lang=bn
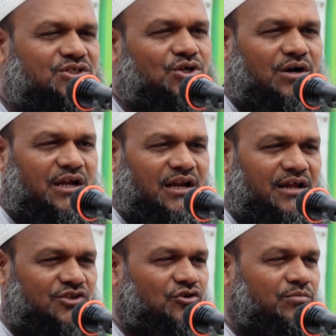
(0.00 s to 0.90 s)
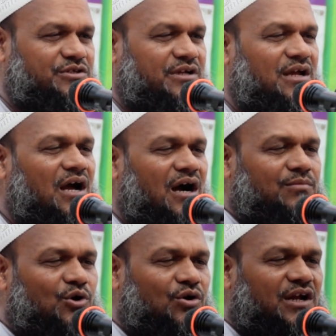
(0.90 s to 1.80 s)
সকাল আল্লাহ রসুল বলছেন
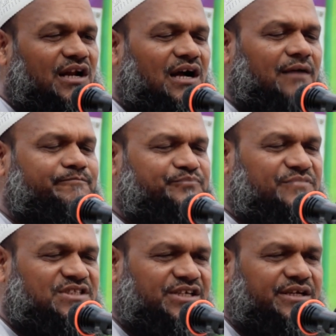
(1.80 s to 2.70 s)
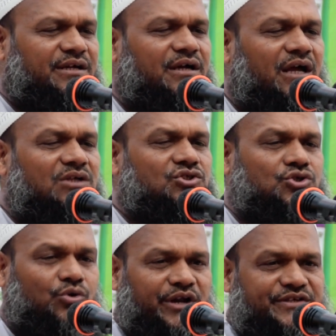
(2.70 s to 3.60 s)
আবু হরারা জি
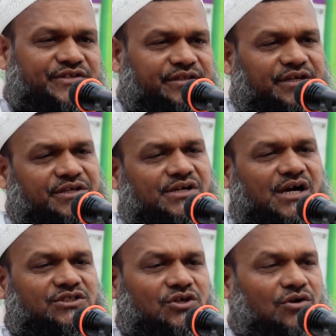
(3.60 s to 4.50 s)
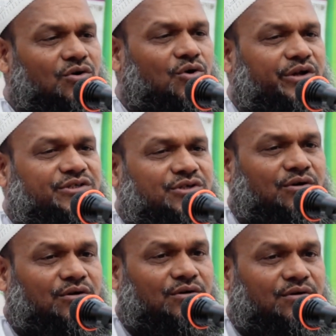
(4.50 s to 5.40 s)
চোরের সাথে কি আচরণ করেছ
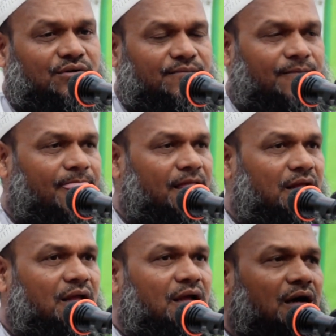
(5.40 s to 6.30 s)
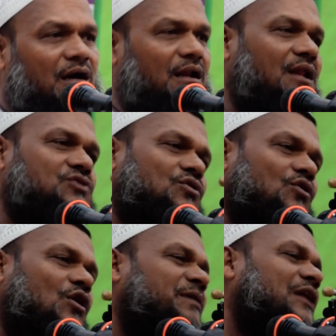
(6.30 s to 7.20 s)
আল্লাহ
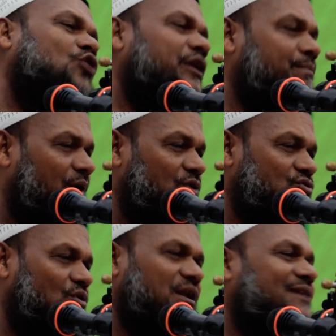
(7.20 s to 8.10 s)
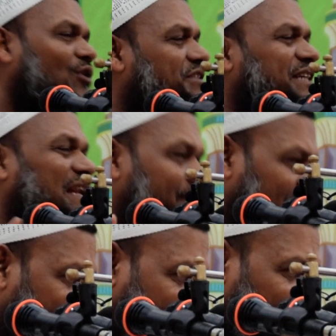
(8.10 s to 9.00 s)
রসুল বলে গরিব মানুষ ওনাকে ওর ছেলে
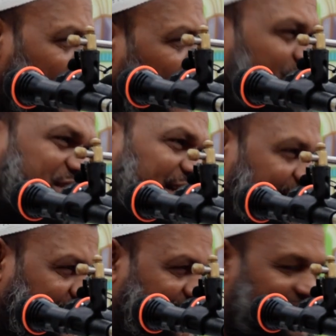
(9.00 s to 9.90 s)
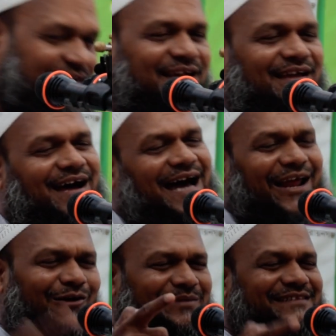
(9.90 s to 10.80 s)
মেয়ে আছে আমি ছেড়ে দিয়েছি
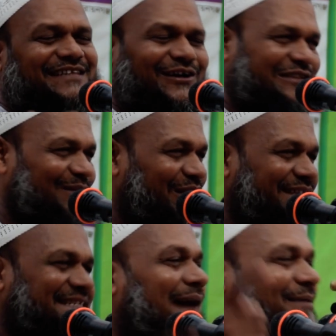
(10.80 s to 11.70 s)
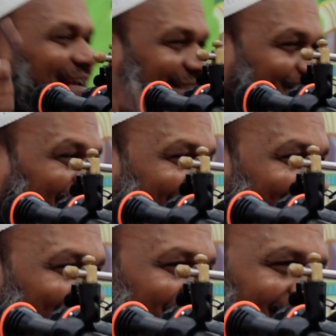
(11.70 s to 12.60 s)
আরে ও মিথ্যা কথা বলেছে আবার আসবে
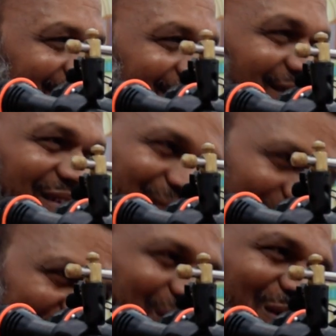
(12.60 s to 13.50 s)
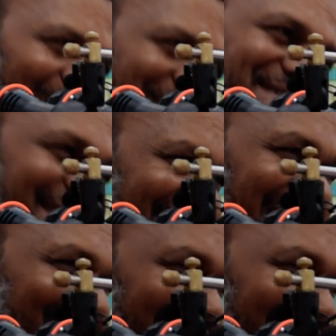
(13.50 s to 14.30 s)
তো ওখানে মনে মনে বললাম ঠিক আবার